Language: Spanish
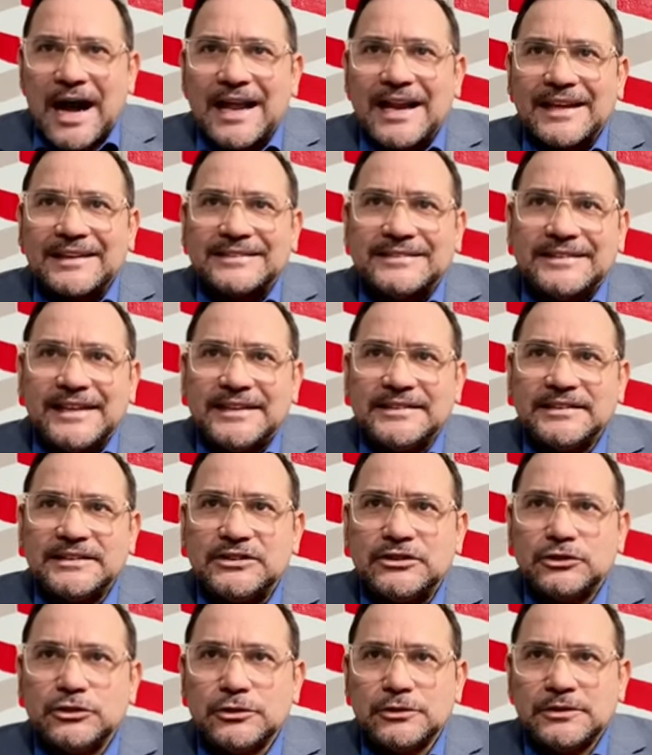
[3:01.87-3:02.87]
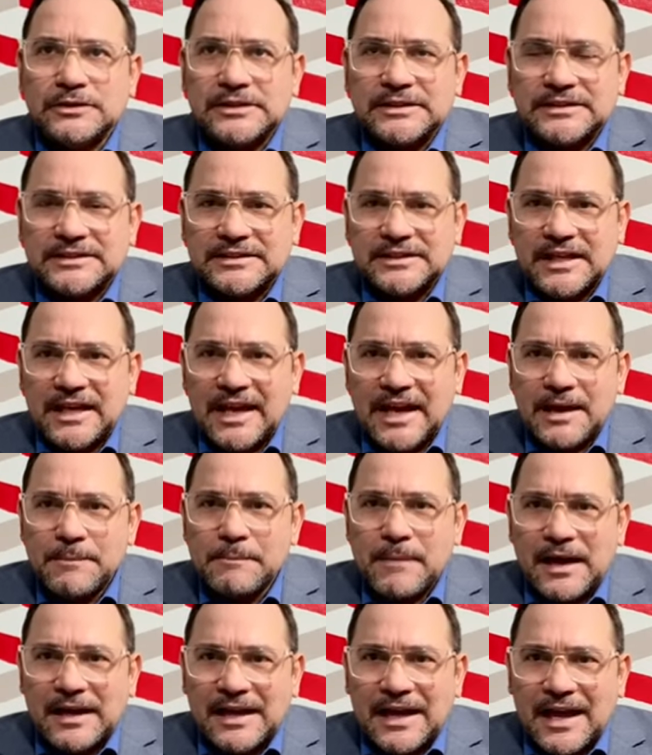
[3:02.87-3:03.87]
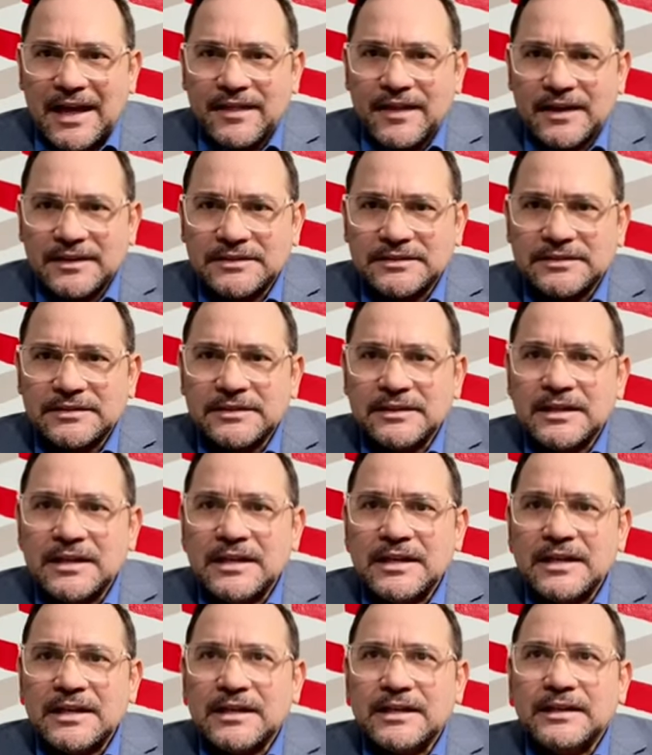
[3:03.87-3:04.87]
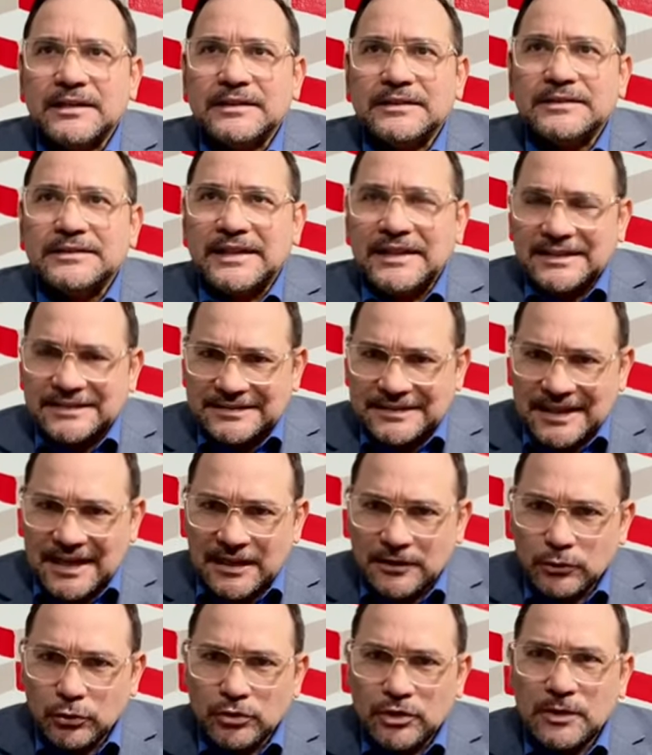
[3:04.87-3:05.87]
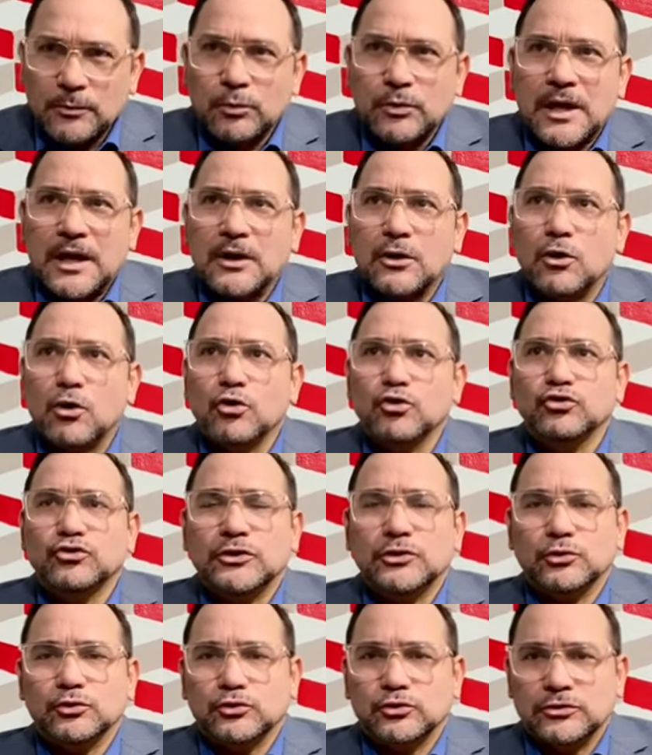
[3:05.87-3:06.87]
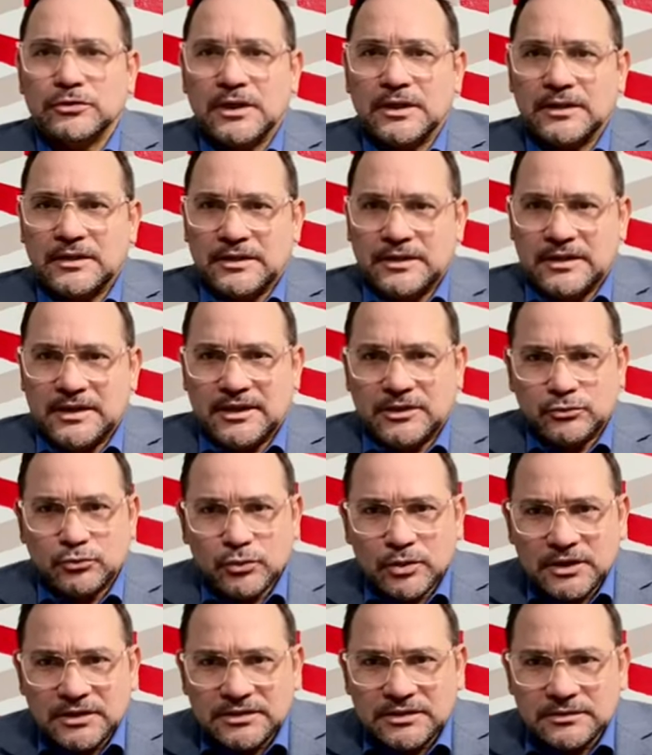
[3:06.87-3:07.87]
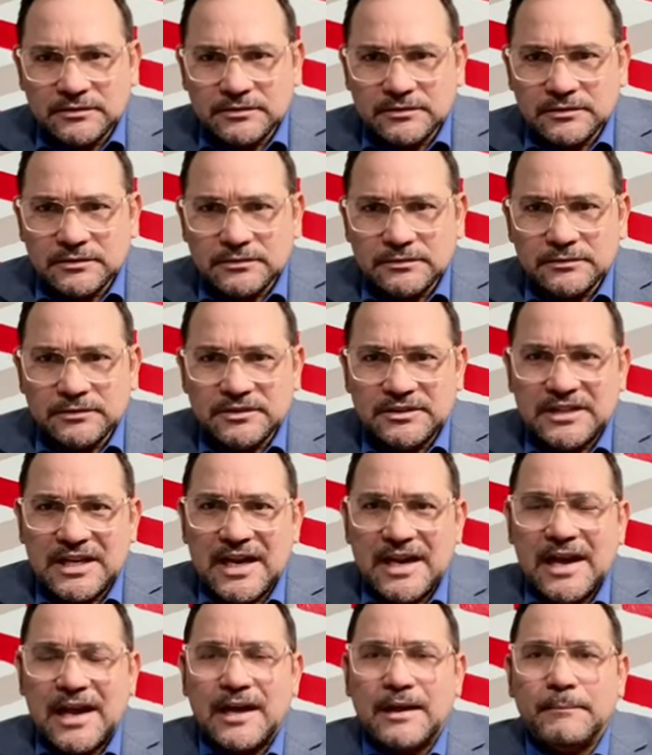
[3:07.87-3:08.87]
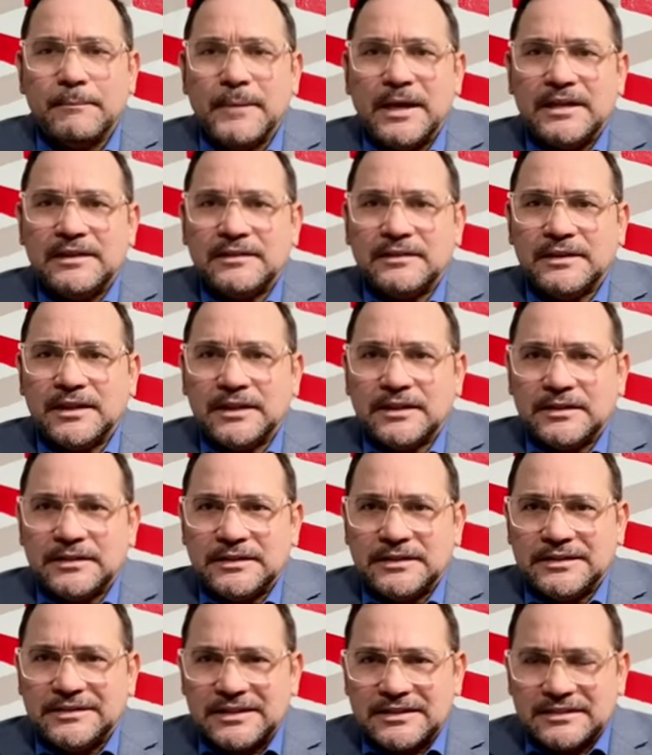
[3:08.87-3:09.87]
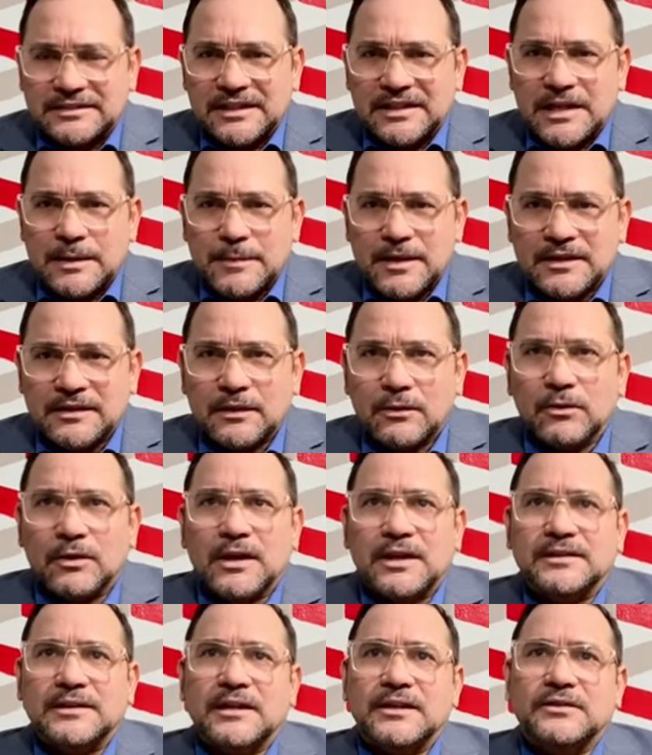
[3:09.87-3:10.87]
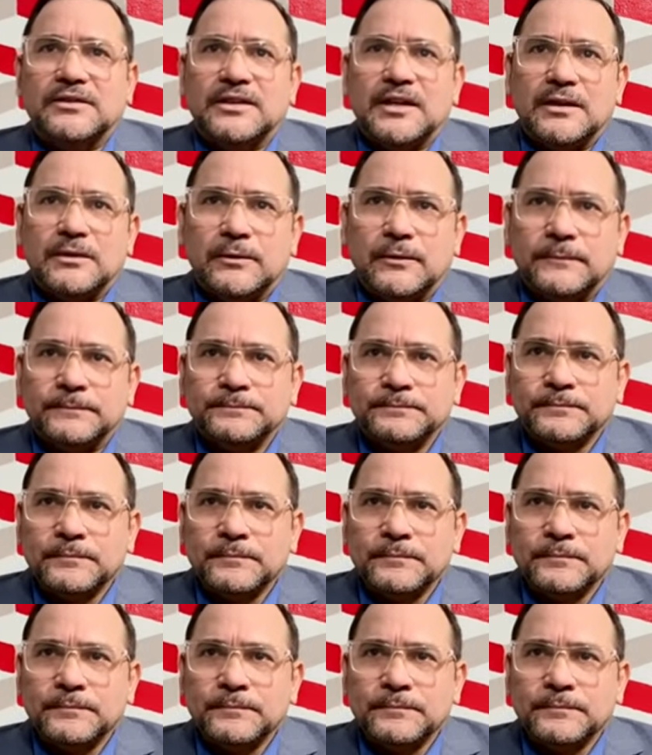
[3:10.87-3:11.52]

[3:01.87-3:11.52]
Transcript: a las decisiones emanadas de ese alto tribunal constitucional. Eso es llanamente y sencillamente lo que él está diciendo.